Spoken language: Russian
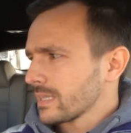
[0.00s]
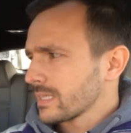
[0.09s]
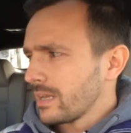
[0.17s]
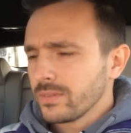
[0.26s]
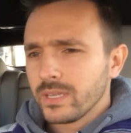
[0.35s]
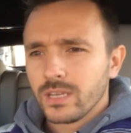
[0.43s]

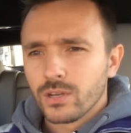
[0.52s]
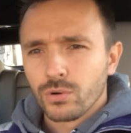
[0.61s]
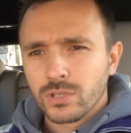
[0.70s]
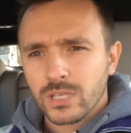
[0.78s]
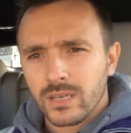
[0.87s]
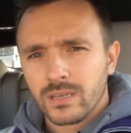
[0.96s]
основные
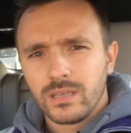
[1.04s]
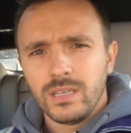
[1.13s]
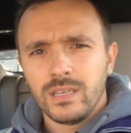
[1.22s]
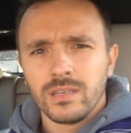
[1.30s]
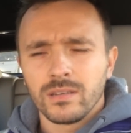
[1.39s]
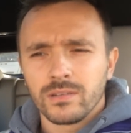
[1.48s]
грузы
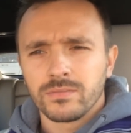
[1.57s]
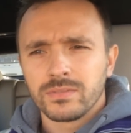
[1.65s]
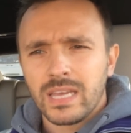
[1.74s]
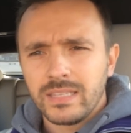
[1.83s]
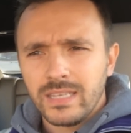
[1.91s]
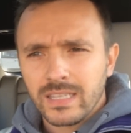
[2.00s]
и в
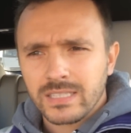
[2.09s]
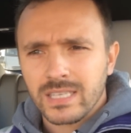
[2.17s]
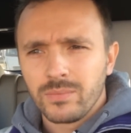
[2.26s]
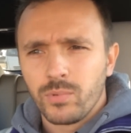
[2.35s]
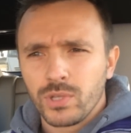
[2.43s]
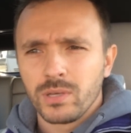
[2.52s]
Донецк,
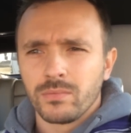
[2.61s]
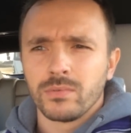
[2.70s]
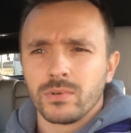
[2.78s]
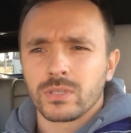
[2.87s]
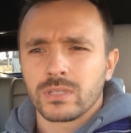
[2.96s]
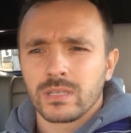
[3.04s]
и будем
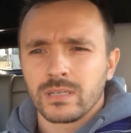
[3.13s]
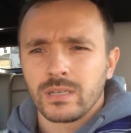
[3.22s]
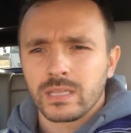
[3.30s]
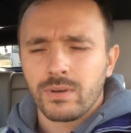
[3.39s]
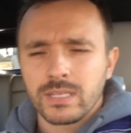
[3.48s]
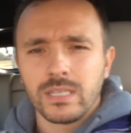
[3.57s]
вот э,
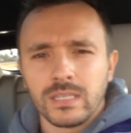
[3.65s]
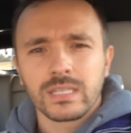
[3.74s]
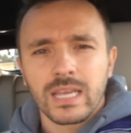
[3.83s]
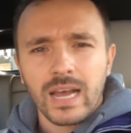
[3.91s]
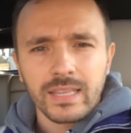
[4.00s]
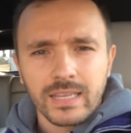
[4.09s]
отвозить
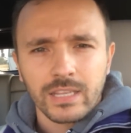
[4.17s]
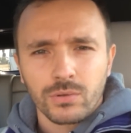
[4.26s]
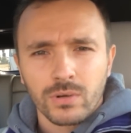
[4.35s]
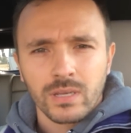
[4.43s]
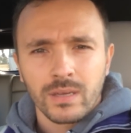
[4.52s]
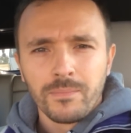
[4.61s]
ткань,
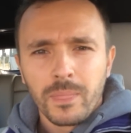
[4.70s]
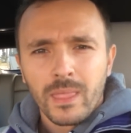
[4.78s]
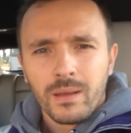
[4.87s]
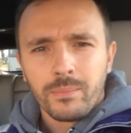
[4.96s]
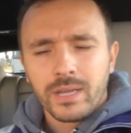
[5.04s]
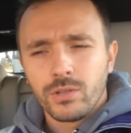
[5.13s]
которая
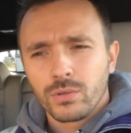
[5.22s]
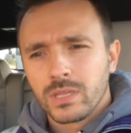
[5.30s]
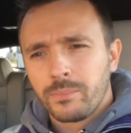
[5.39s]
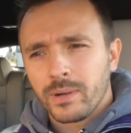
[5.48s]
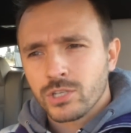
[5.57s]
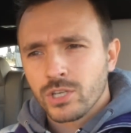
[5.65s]
пойдет
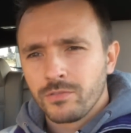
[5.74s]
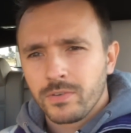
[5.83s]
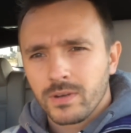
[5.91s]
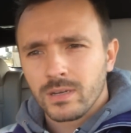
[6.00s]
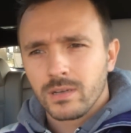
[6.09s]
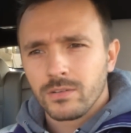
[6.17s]
на пошив
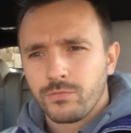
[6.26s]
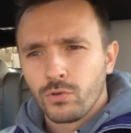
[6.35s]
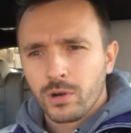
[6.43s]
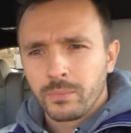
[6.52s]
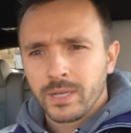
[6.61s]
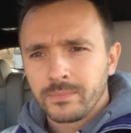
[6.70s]
э,
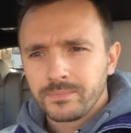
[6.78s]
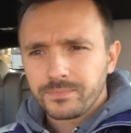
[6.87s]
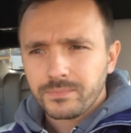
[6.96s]
формы.